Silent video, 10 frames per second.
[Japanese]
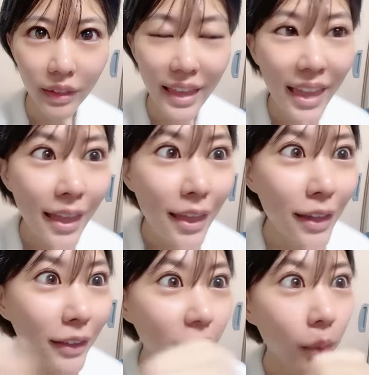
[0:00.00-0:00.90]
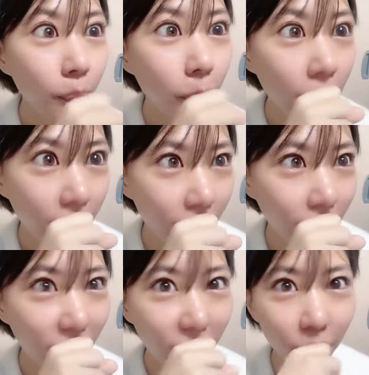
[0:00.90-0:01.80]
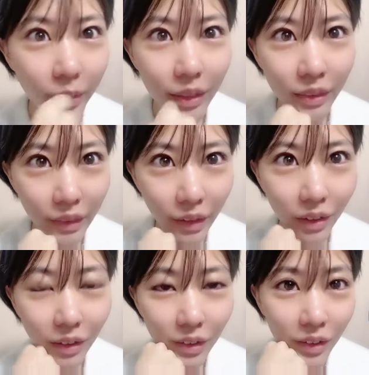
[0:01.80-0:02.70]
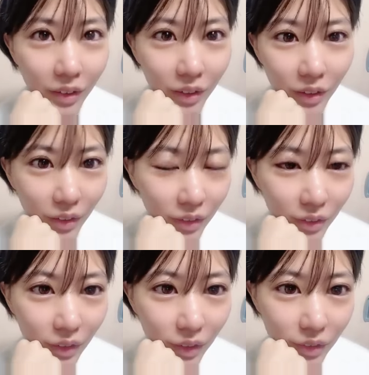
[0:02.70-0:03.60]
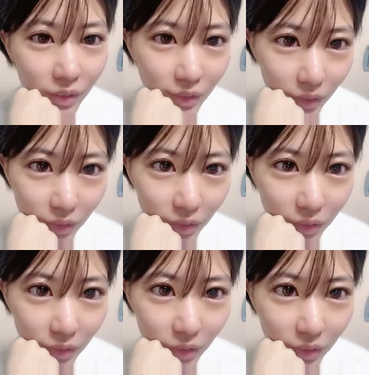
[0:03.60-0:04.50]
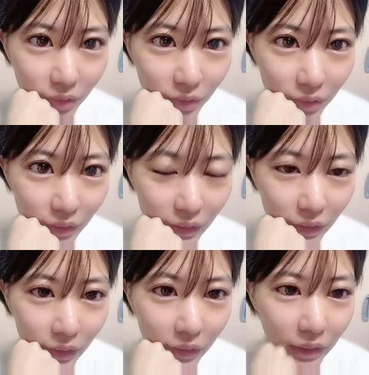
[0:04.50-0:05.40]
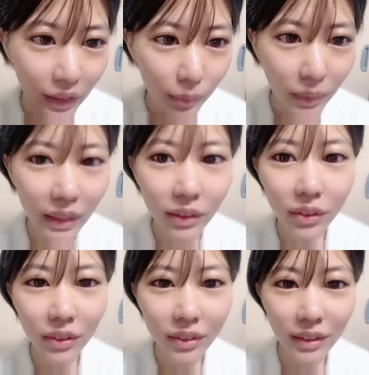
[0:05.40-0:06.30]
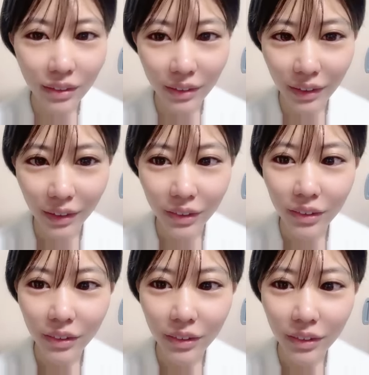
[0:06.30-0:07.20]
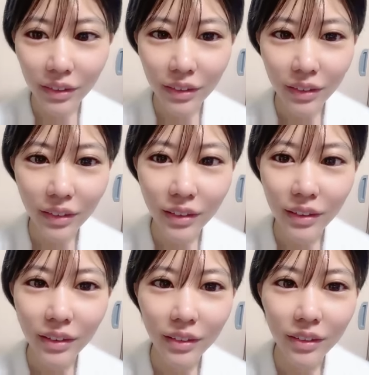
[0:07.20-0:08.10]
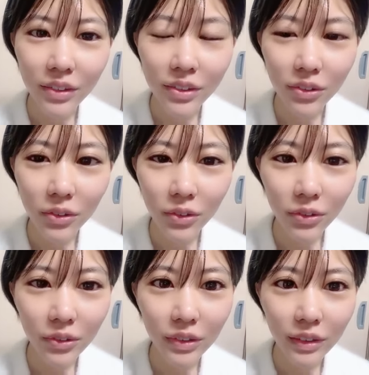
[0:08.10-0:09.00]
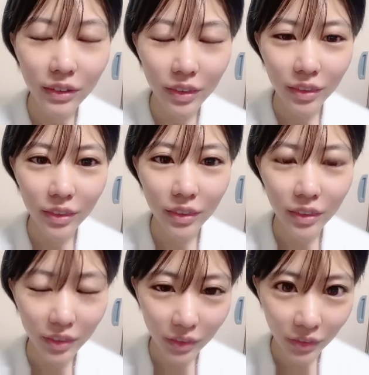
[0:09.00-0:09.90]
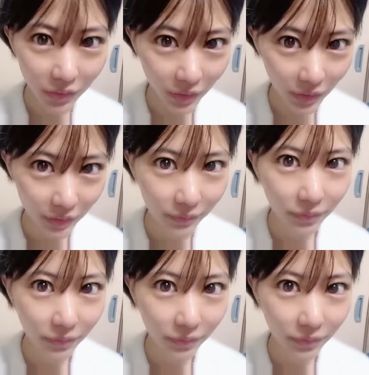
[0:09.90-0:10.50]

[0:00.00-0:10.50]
えやっぱりなんか私さなんかさ「君の」ってさ後ろの方にのさ